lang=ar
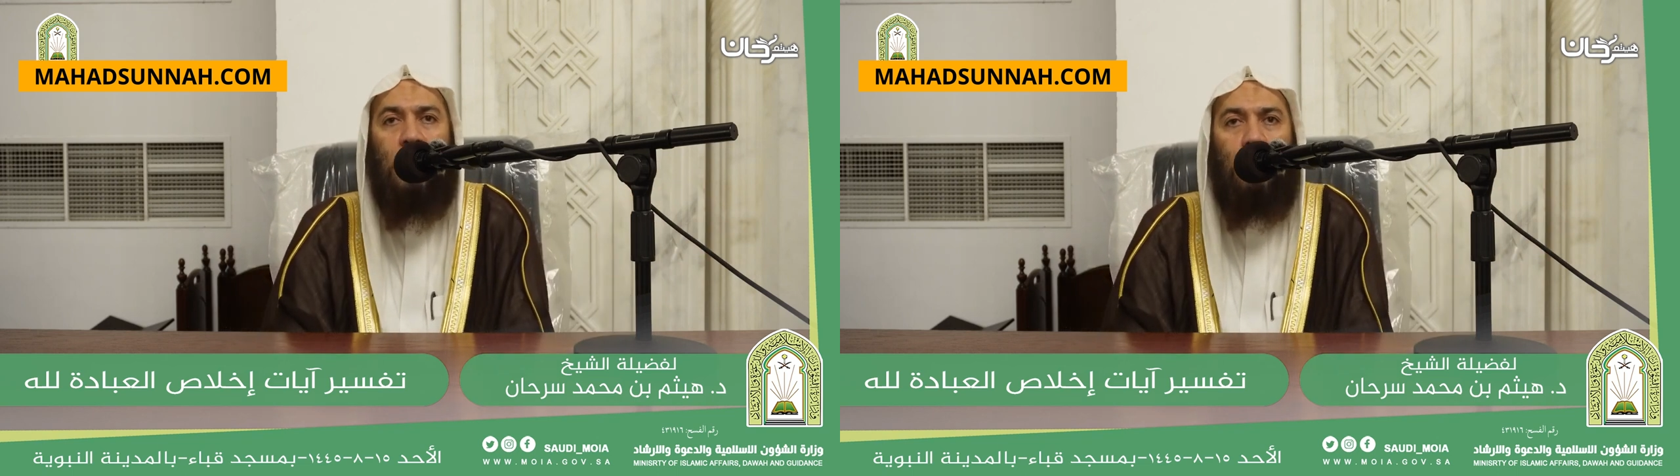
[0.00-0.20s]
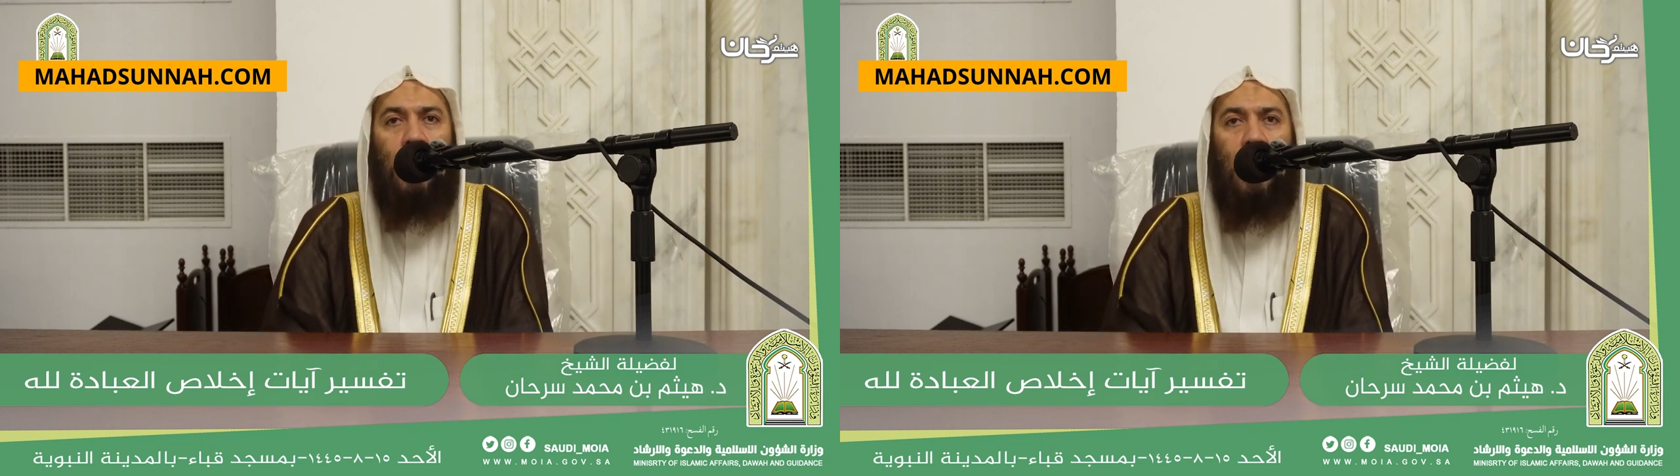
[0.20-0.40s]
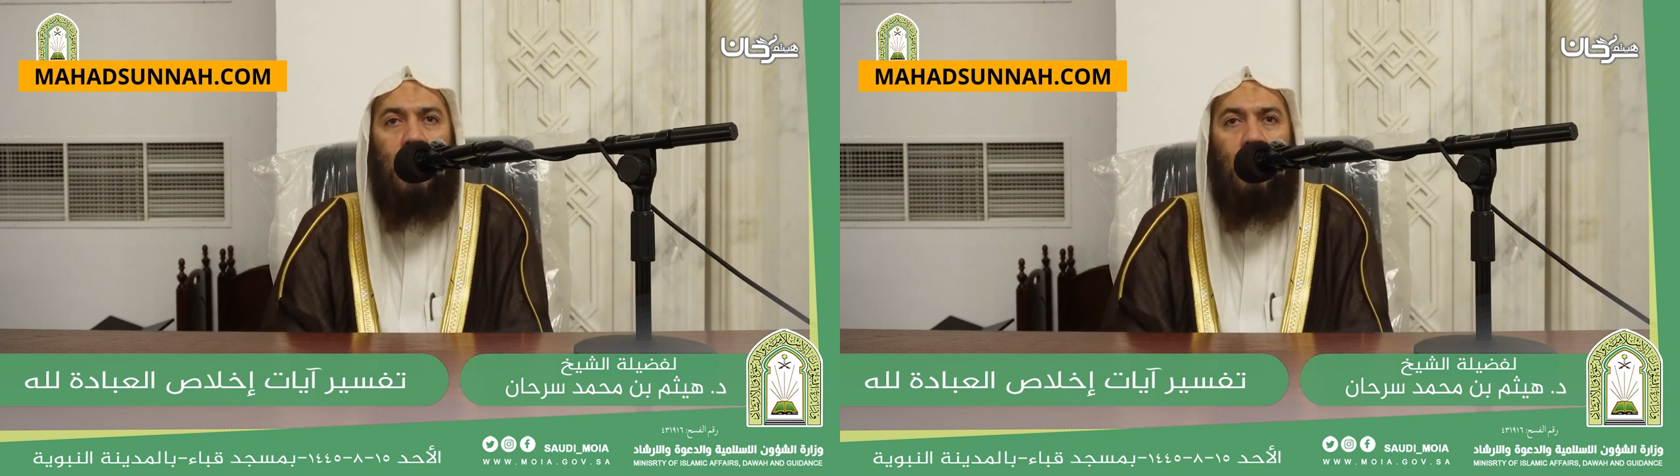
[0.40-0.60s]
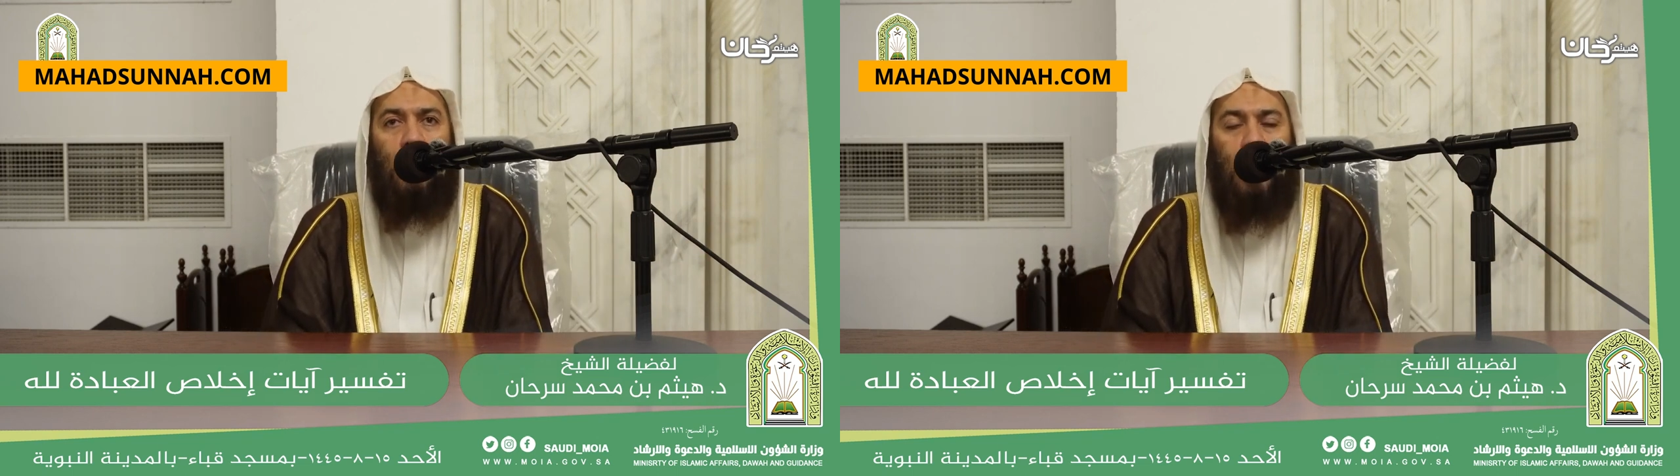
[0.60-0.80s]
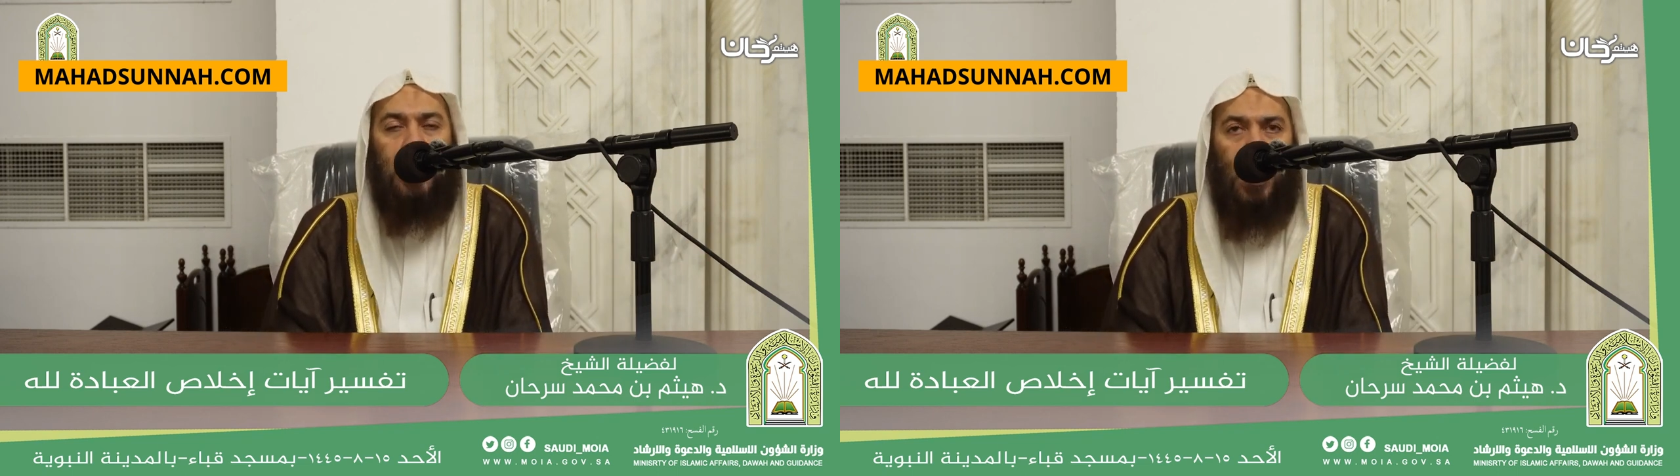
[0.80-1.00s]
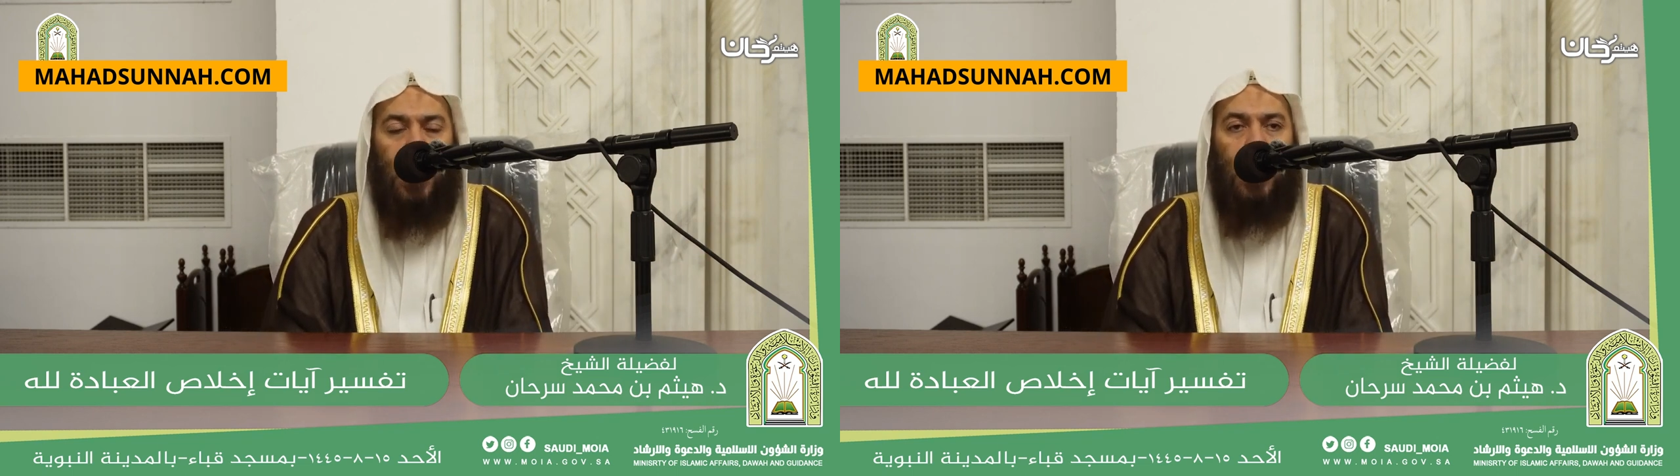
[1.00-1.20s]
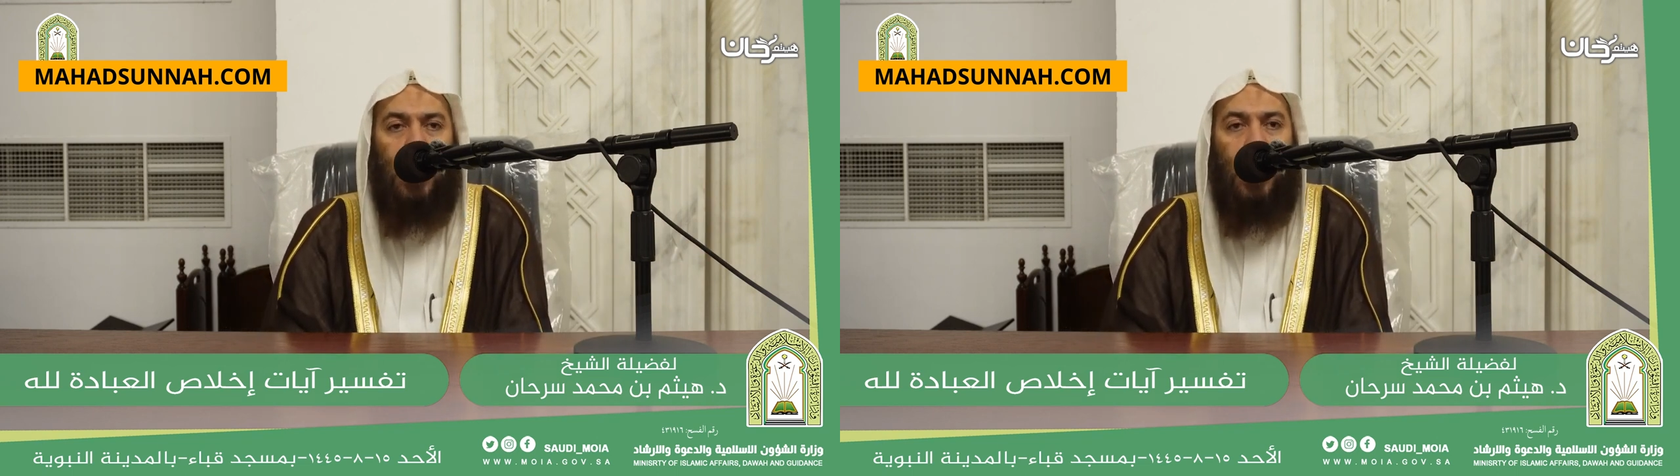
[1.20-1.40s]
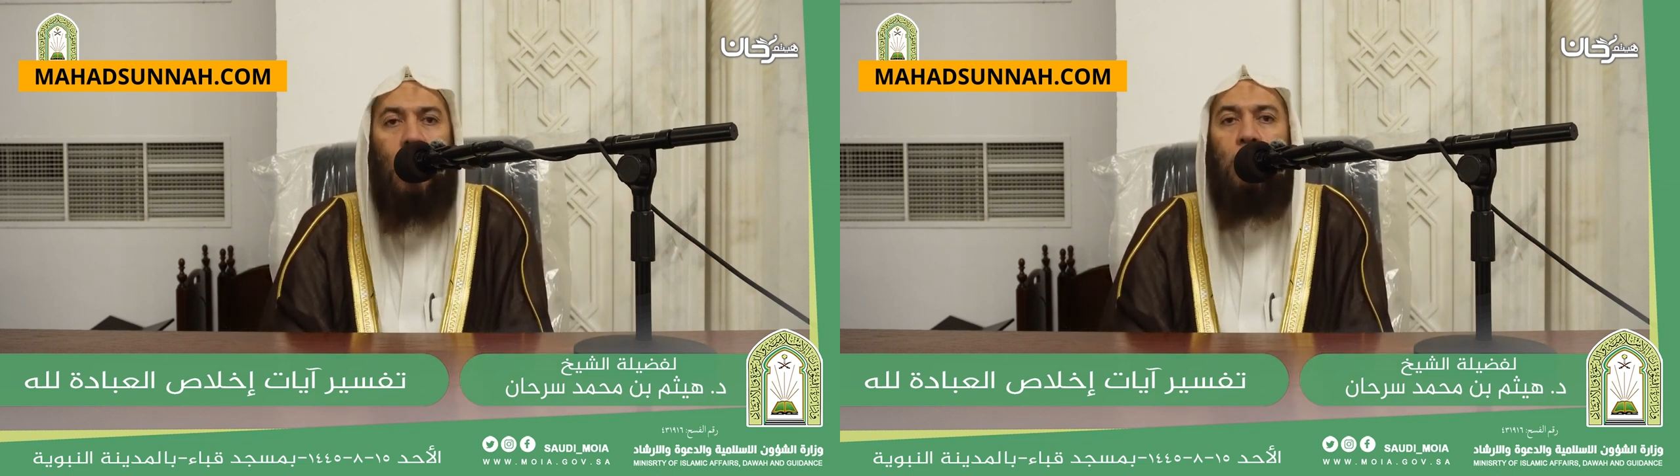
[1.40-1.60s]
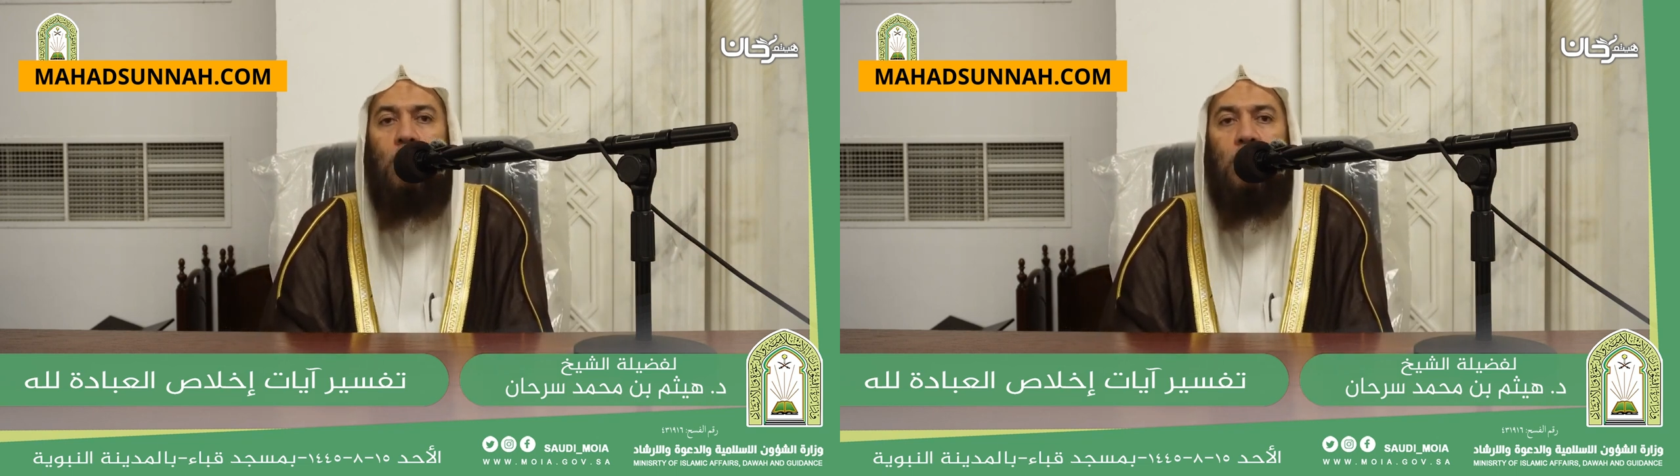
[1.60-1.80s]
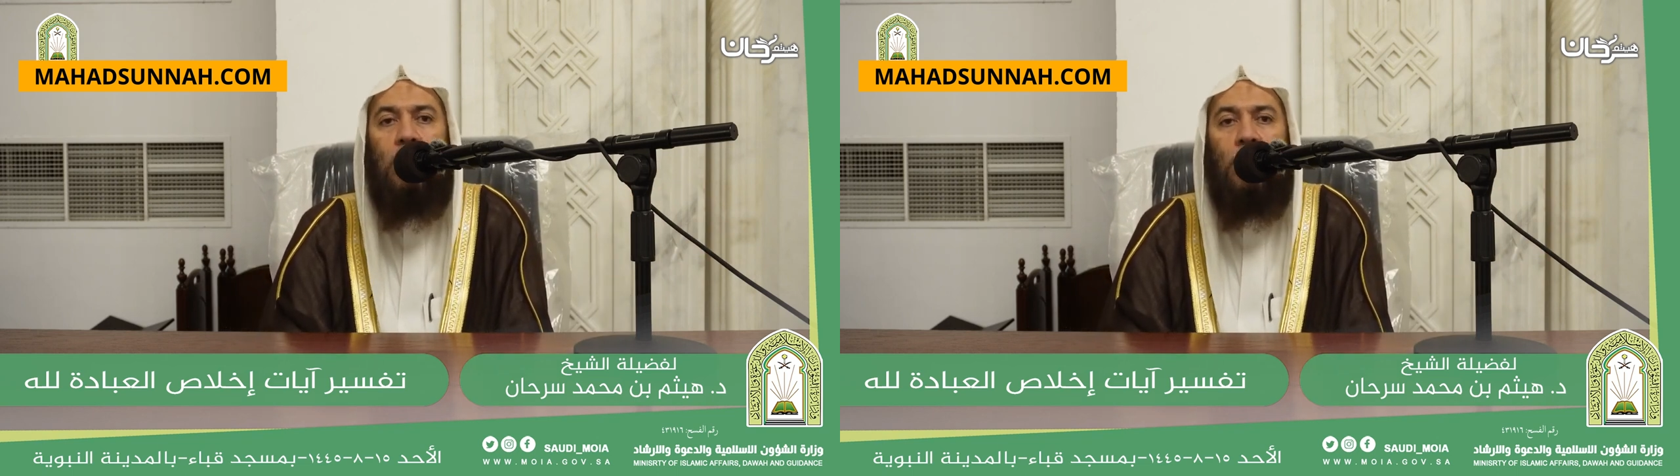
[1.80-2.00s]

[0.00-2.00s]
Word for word: سبحانه وتعالى لابد